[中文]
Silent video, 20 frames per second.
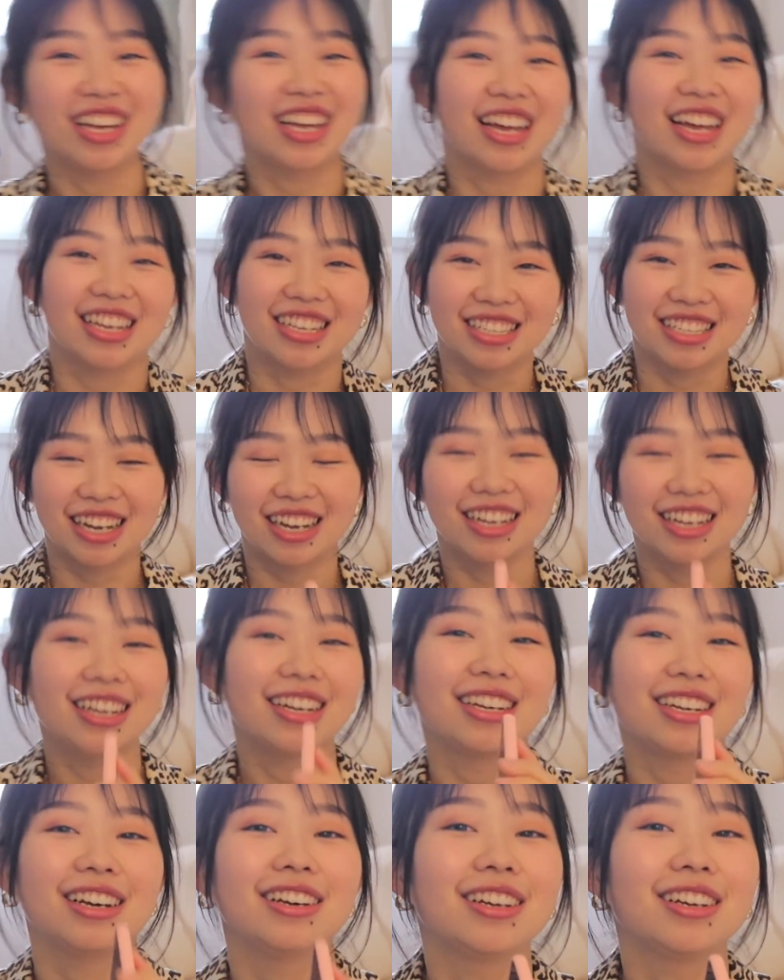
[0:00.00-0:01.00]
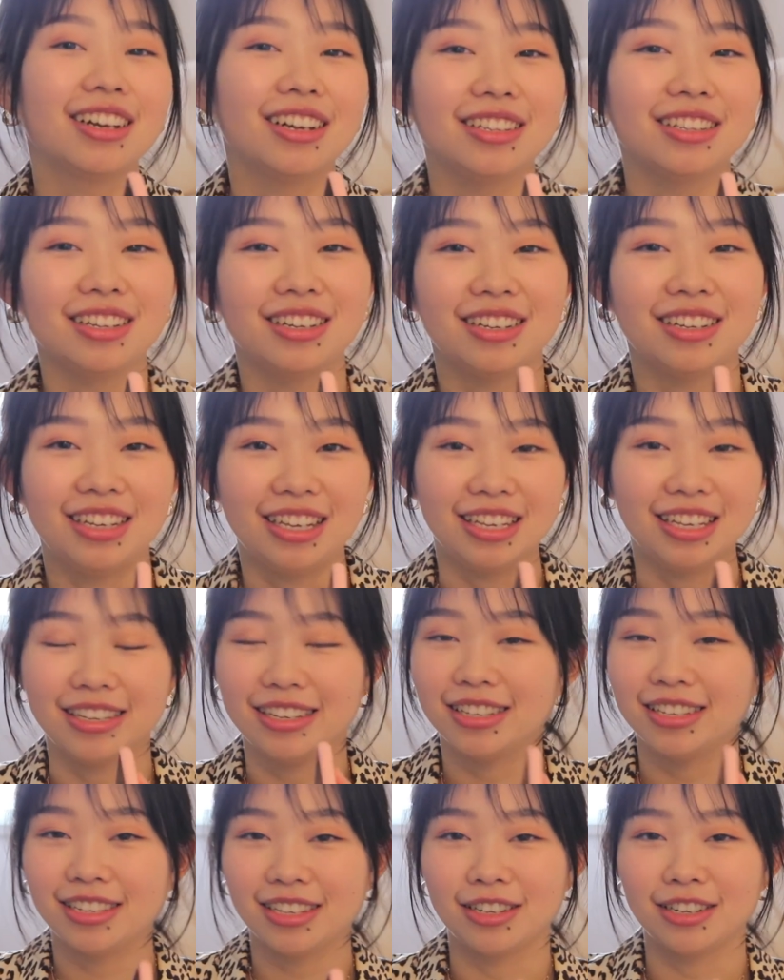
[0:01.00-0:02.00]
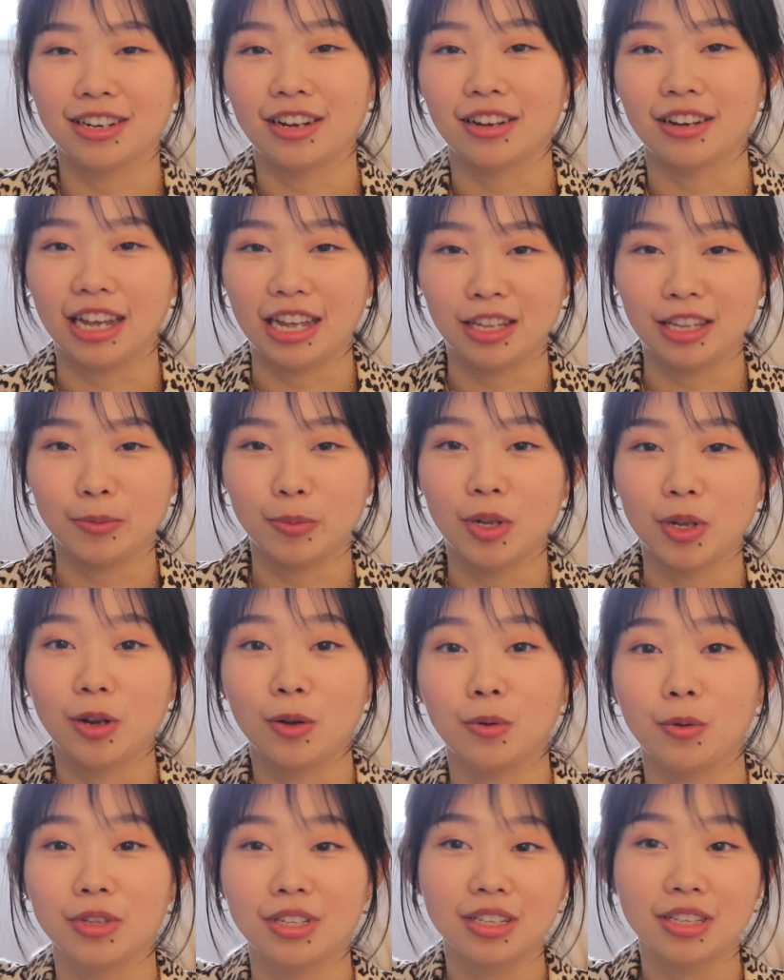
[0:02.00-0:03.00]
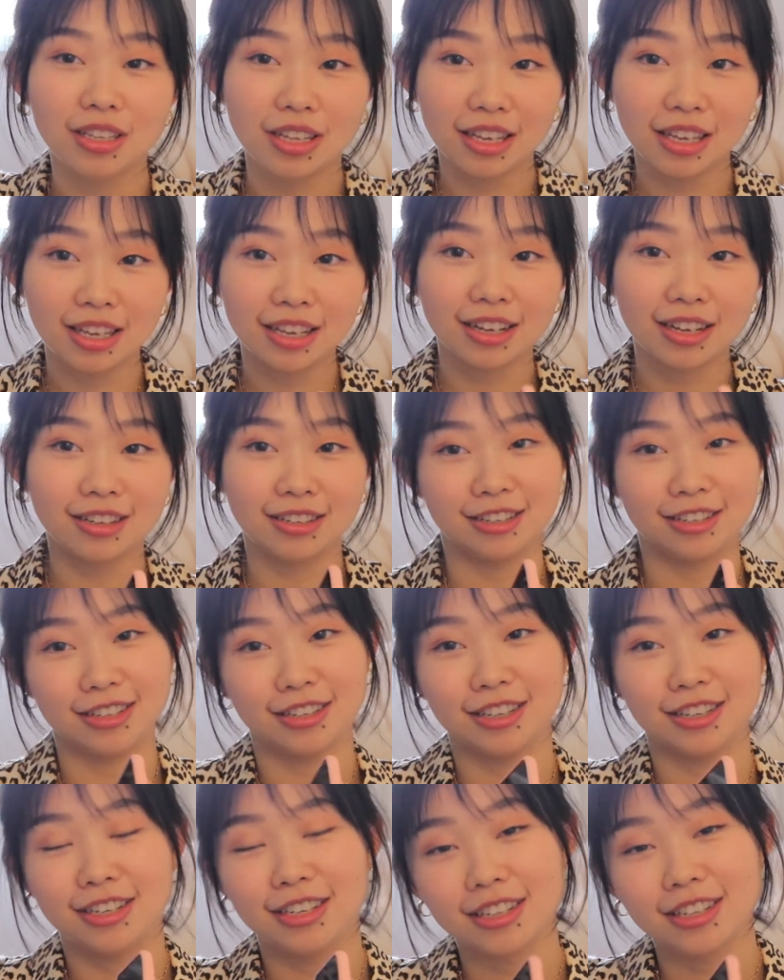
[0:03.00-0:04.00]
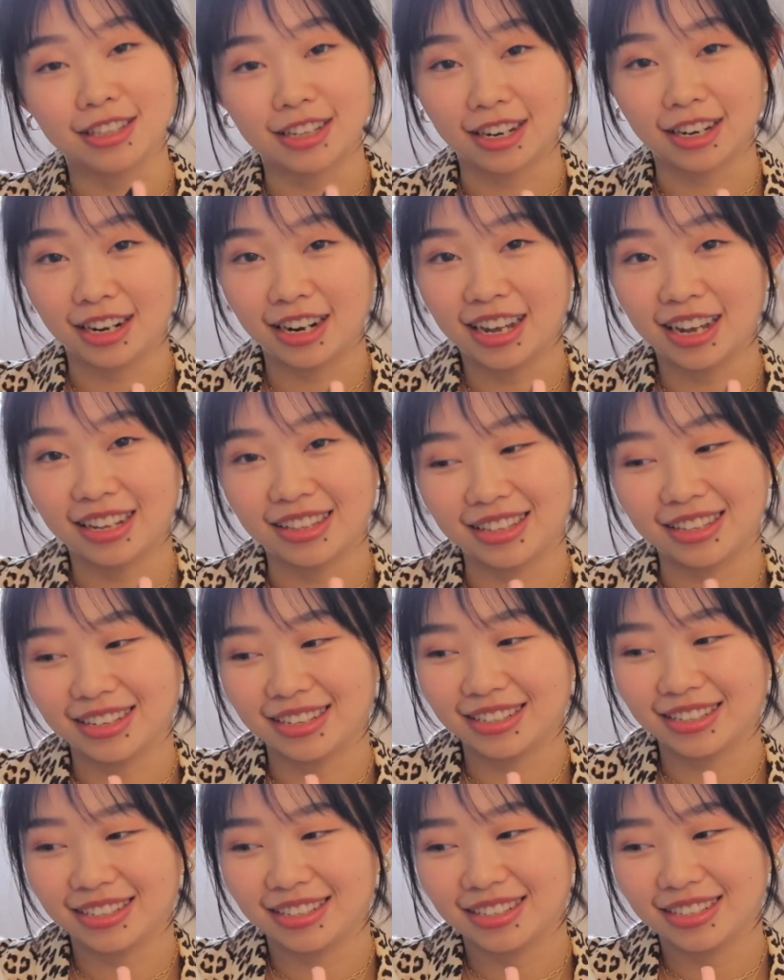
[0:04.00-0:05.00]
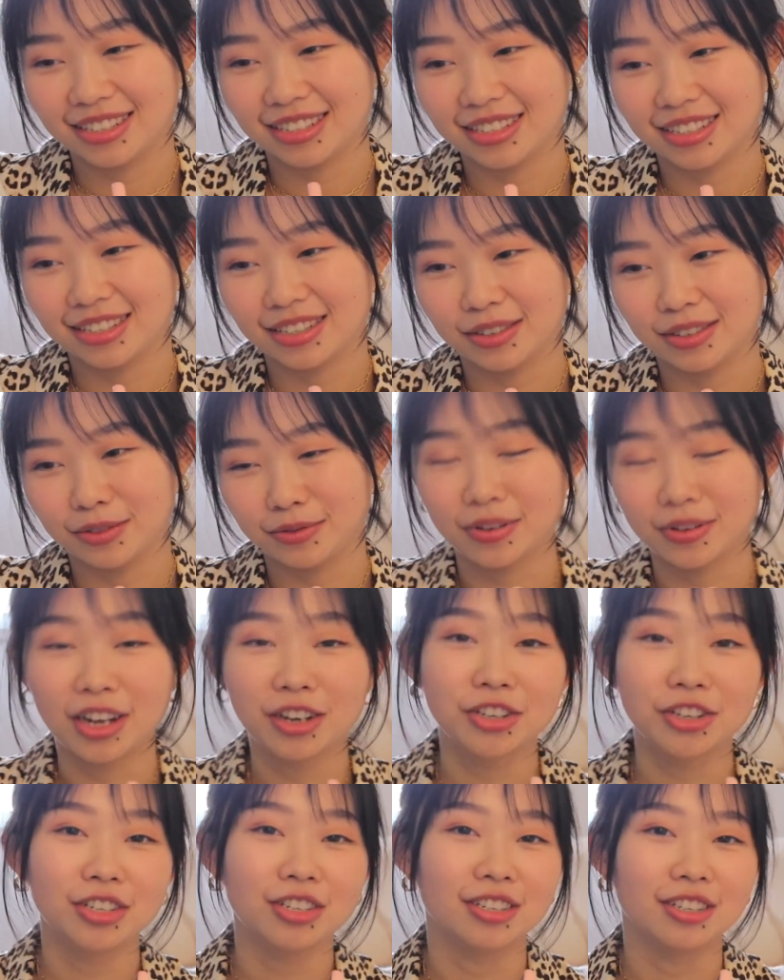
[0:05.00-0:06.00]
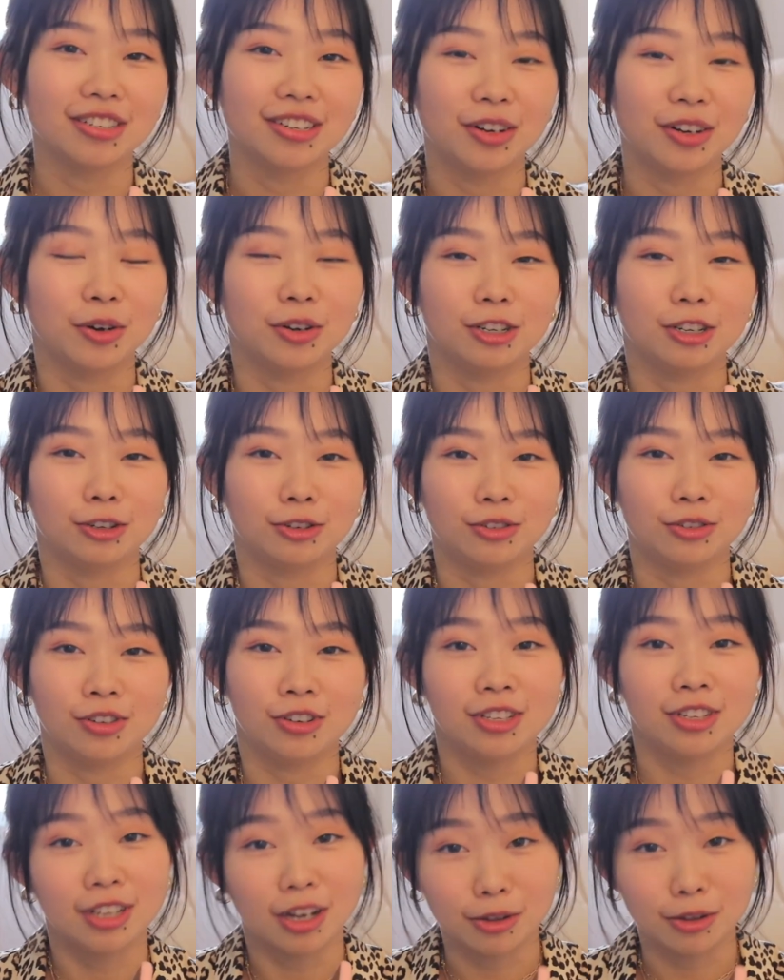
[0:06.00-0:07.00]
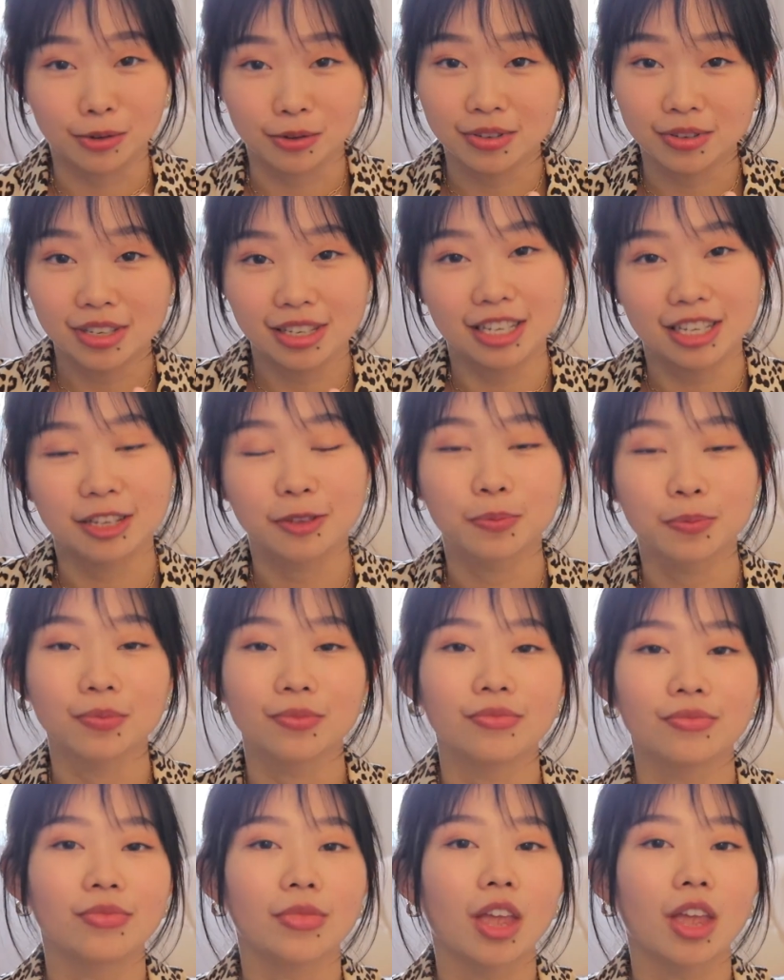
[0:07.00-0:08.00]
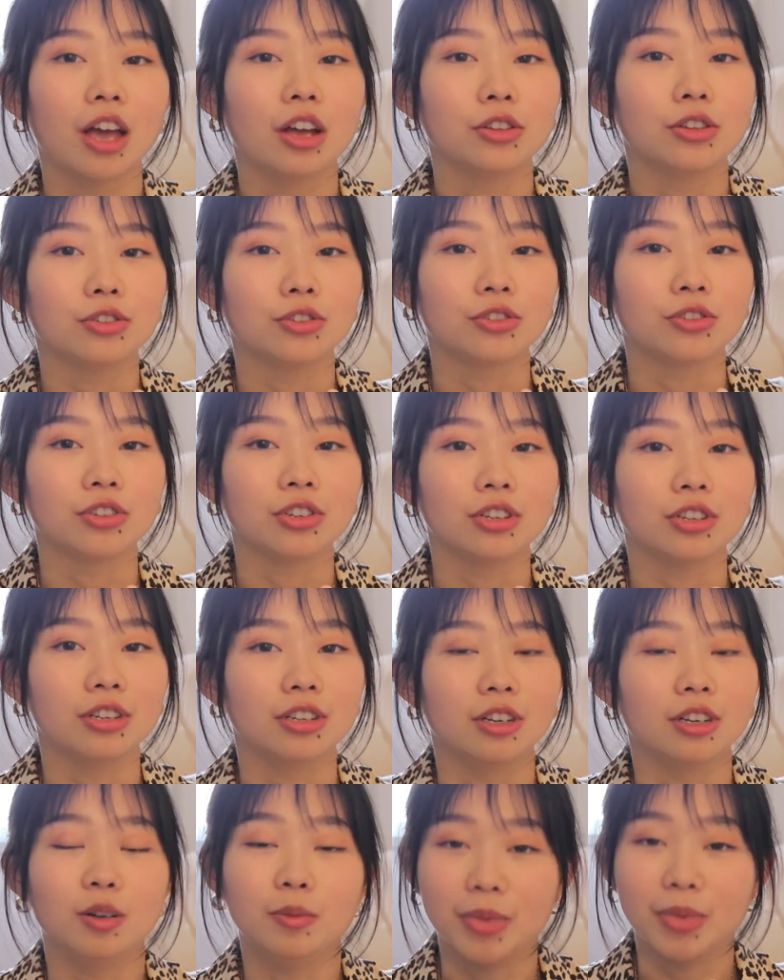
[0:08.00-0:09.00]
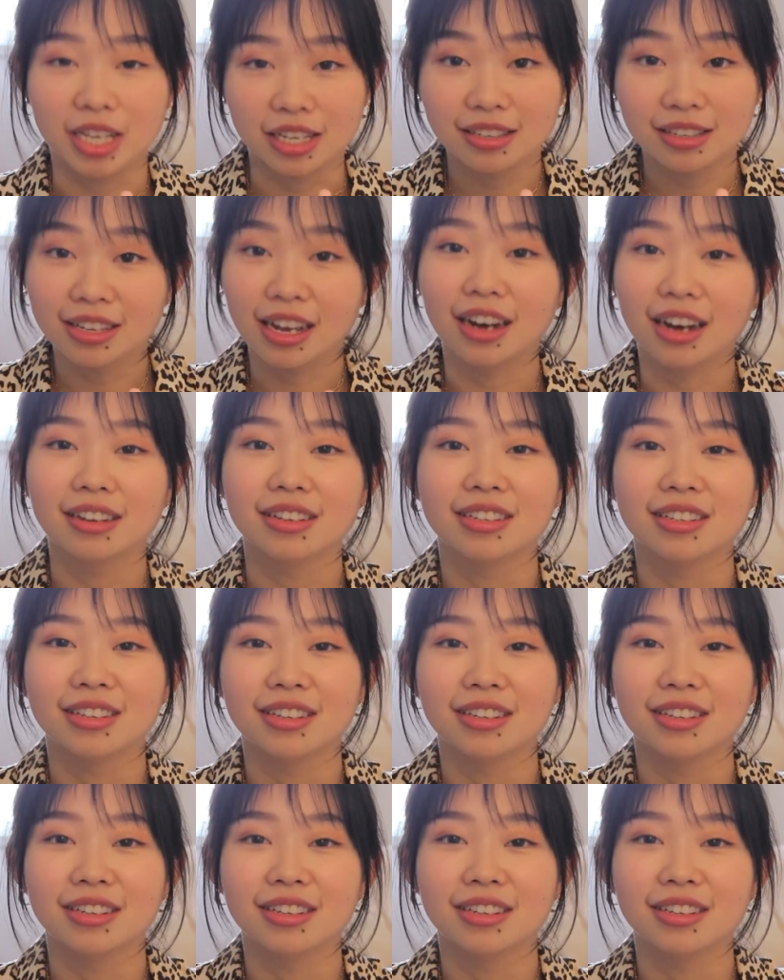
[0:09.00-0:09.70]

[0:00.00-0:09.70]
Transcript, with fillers: 来看一下，刚刚呢已经介绍给你们了我的第一个正能量的方式，或者说小东西，就是冥想。